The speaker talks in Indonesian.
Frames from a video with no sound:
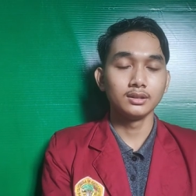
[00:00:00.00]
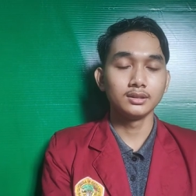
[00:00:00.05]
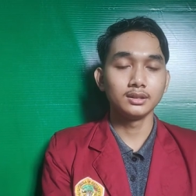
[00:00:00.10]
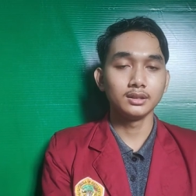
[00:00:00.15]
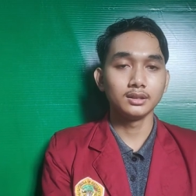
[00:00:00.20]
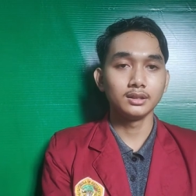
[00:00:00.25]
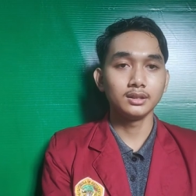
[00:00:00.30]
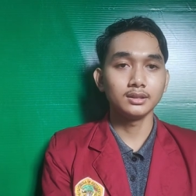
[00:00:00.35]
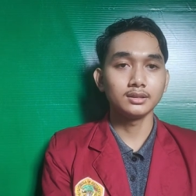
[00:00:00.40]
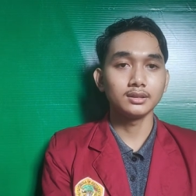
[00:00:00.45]
Di
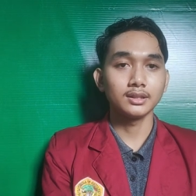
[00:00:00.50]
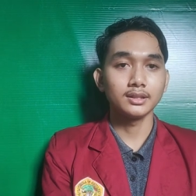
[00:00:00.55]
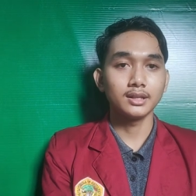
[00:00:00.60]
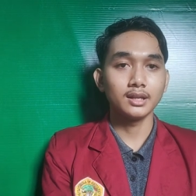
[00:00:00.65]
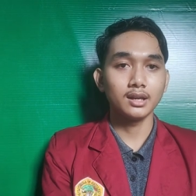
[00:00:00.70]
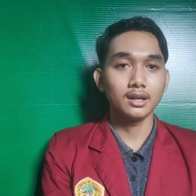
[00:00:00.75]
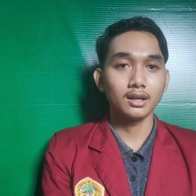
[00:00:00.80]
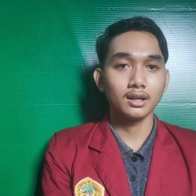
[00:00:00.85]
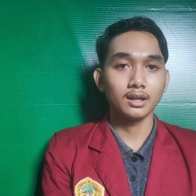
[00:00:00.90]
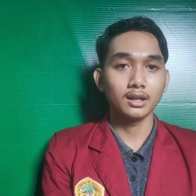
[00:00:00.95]
sini
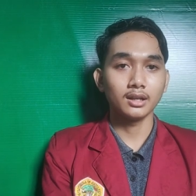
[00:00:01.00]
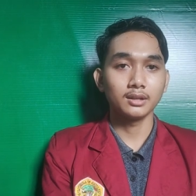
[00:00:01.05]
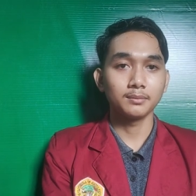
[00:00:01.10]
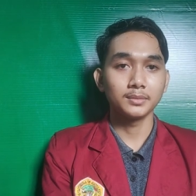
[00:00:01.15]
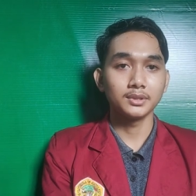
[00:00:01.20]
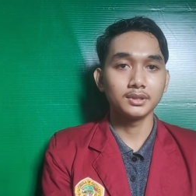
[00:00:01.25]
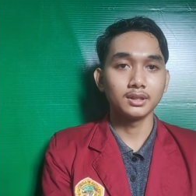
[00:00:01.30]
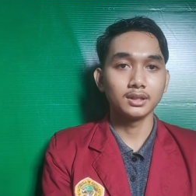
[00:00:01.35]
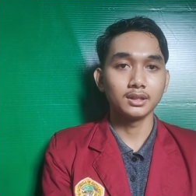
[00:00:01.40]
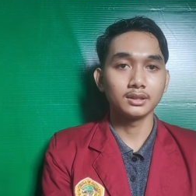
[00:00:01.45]
saya akan
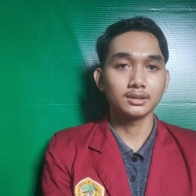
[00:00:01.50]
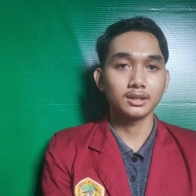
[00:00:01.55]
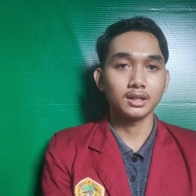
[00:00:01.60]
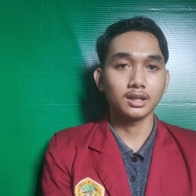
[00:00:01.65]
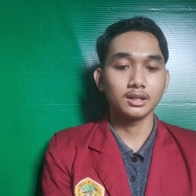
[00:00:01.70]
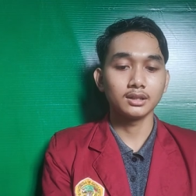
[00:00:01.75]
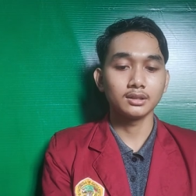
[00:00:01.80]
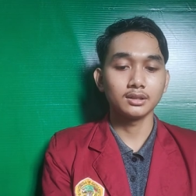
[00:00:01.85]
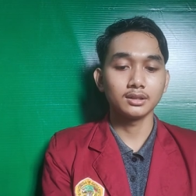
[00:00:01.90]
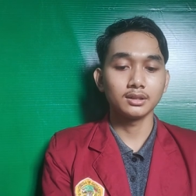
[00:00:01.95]

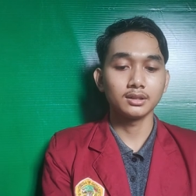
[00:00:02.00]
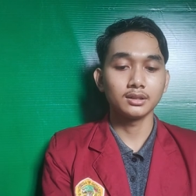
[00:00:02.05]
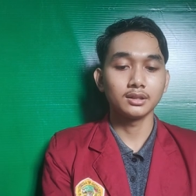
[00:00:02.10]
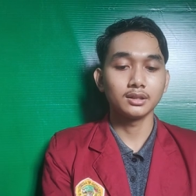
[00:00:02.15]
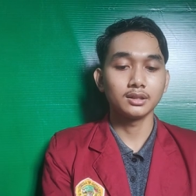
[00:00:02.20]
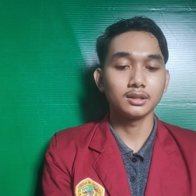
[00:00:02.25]
menjelaskan